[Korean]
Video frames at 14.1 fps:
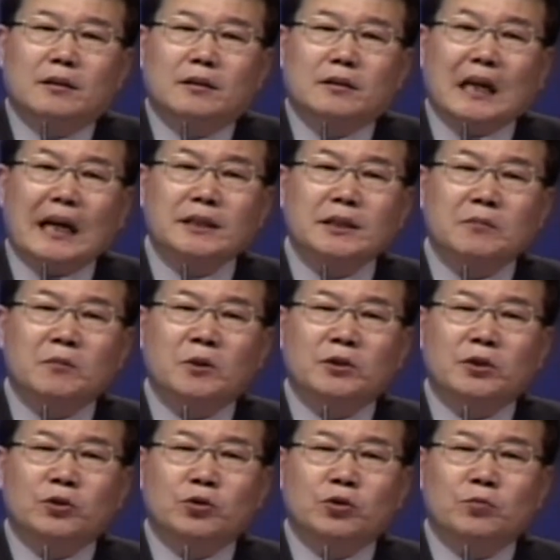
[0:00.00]
자식
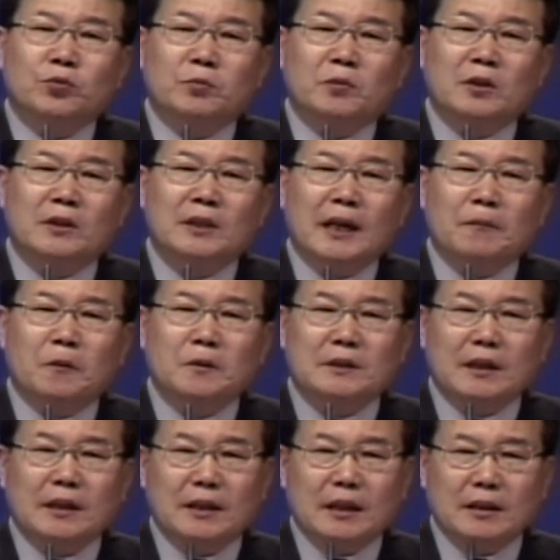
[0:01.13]
먼저 죽은 부모는 다 못
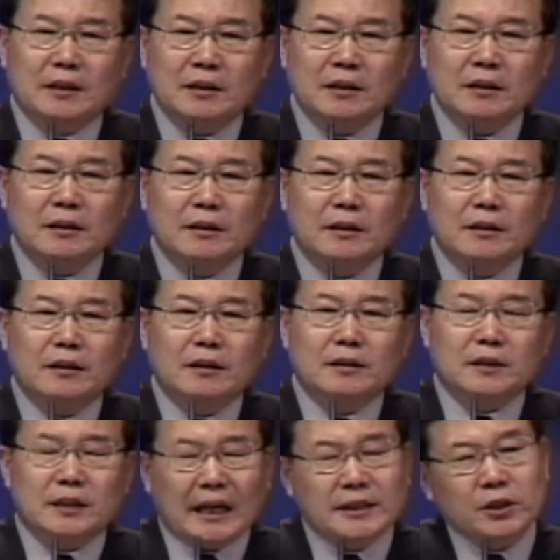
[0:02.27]
산다든
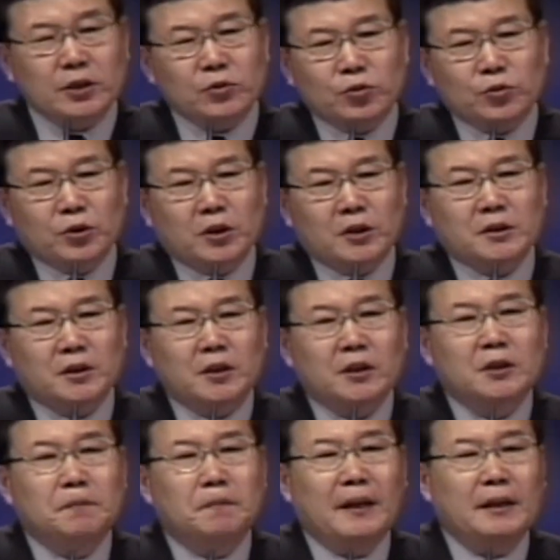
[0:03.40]
자식 죽는 것처럼
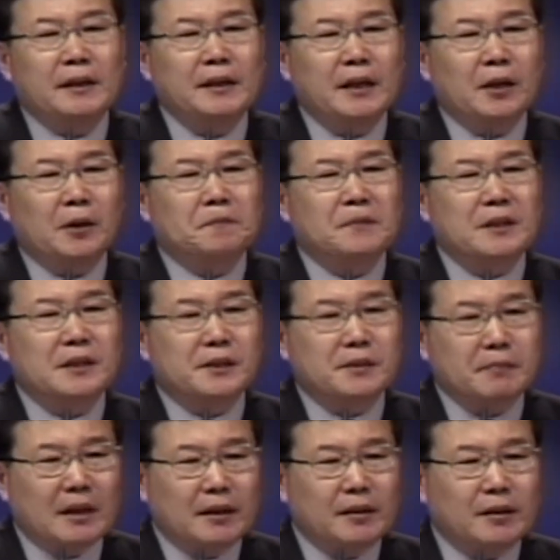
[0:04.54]
급한 일이야
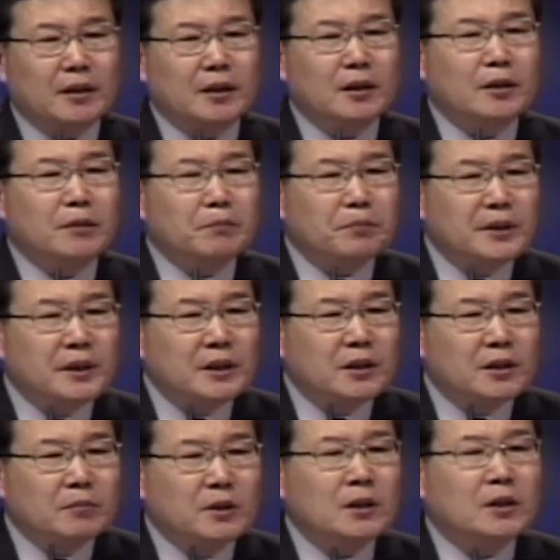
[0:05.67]
없겠지만
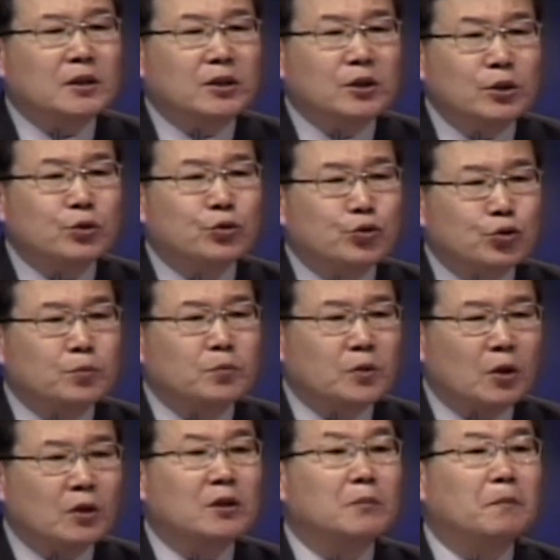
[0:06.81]
믿음은 그
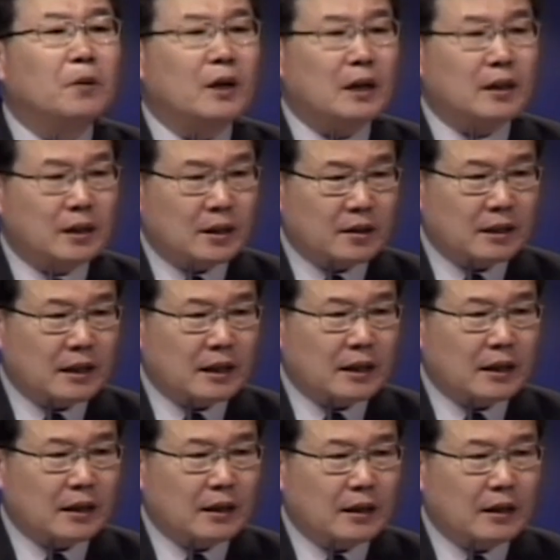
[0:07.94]
죽음도 극복한단다.